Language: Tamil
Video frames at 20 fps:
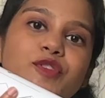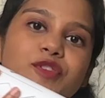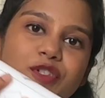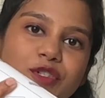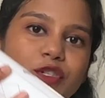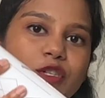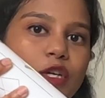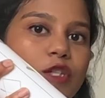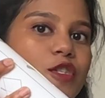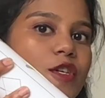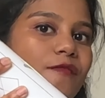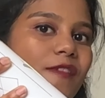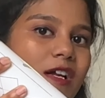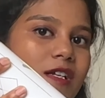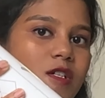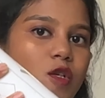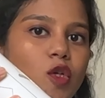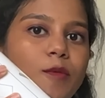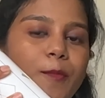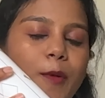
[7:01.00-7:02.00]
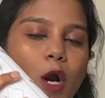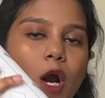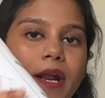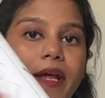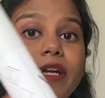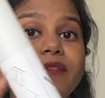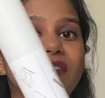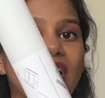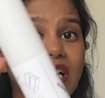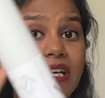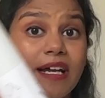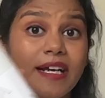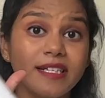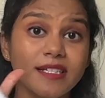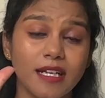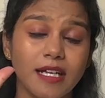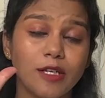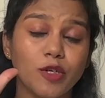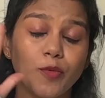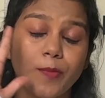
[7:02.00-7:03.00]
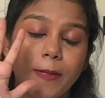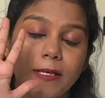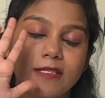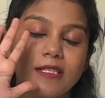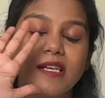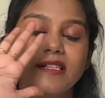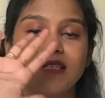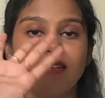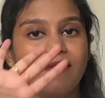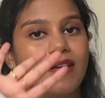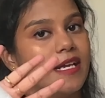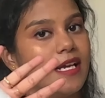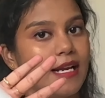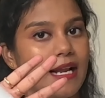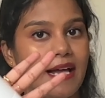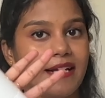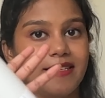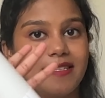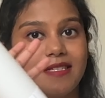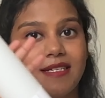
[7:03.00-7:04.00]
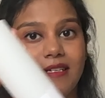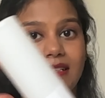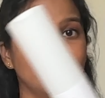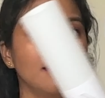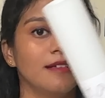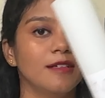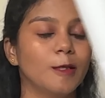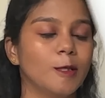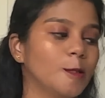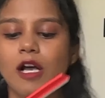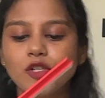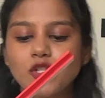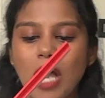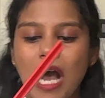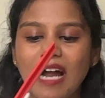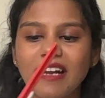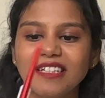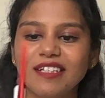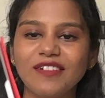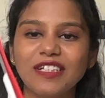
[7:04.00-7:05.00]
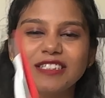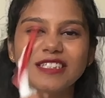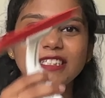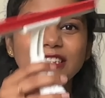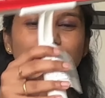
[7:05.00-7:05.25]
ஸோ திஸ் இஸ் ஆல்சோ ஒன் குட் ப்ராடக்ட் ஒன் நைன்டி நைன் ருபீஸ்க்கு இட்ஸ் அ வெரி நைஸ் டீல் ஸோ அடுத்து வந்து